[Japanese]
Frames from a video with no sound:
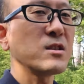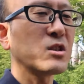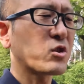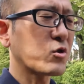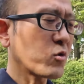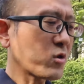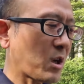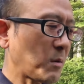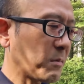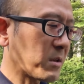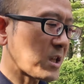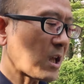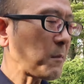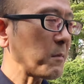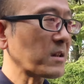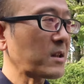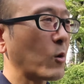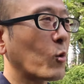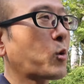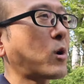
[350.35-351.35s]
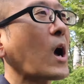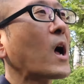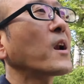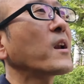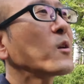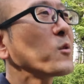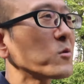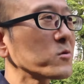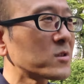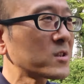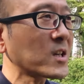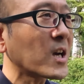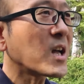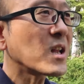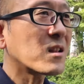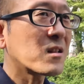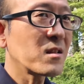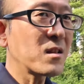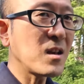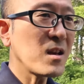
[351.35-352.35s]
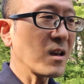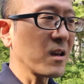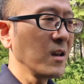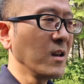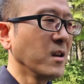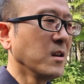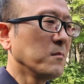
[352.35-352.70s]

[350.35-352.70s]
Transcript: 一生懸命貯めたお金を使って